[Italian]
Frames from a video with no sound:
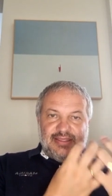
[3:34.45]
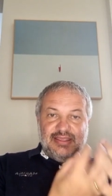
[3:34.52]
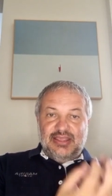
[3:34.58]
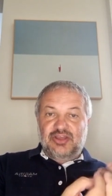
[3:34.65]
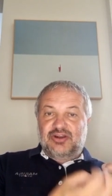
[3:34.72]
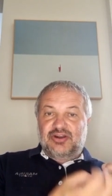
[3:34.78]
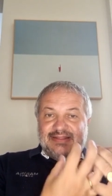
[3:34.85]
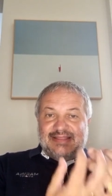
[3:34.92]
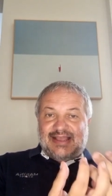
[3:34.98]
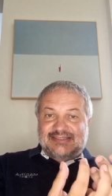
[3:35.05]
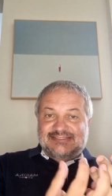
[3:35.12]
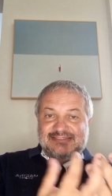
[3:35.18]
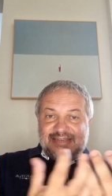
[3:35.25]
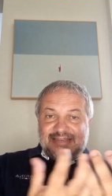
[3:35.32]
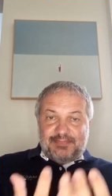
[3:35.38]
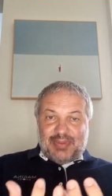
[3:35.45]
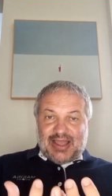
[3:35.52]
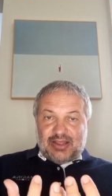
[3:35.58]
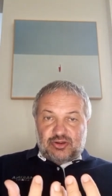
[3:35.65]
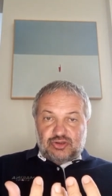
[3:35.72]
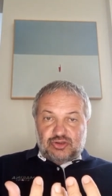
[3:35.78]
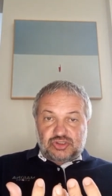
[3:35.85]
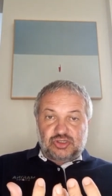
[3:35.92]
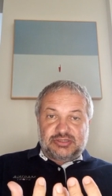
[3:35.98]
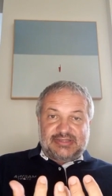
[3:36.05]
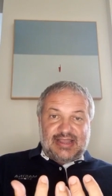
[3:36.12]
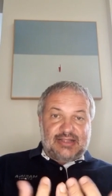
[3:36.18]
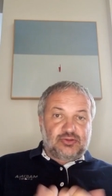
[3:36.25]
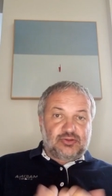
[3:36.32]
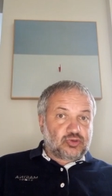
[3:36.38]
io le tasse le pago
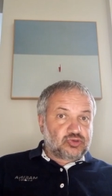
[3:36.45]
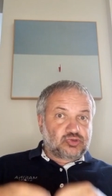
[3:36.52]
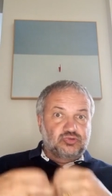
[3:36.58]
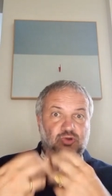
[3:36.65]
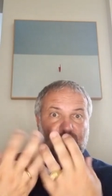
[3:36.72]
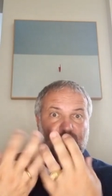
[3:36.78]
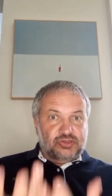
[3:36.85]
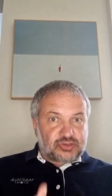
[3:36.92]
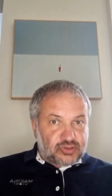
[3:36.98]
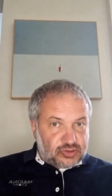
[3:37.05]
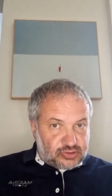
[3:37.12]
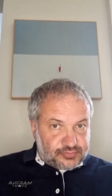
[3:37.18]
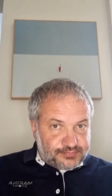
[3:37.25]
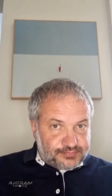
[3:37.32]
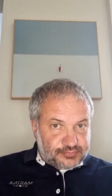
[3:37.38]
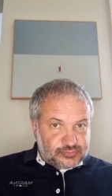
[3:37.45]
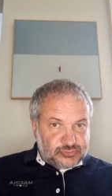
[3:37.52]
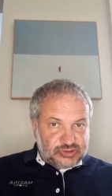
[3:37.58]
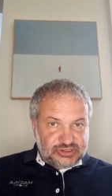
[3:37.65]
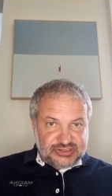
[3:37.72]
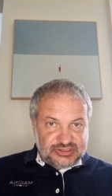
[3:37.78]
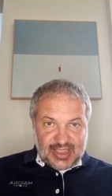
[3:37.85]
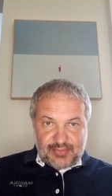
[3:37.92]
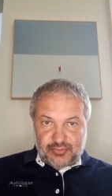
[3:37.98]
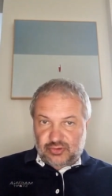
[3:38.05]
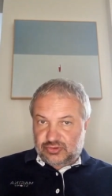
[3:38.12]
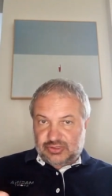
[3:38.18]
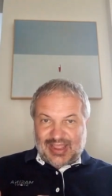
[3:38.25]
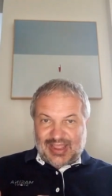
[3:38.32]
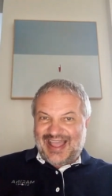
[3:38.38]
soltanto su 8. Ci
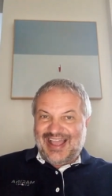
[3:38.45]
siamo?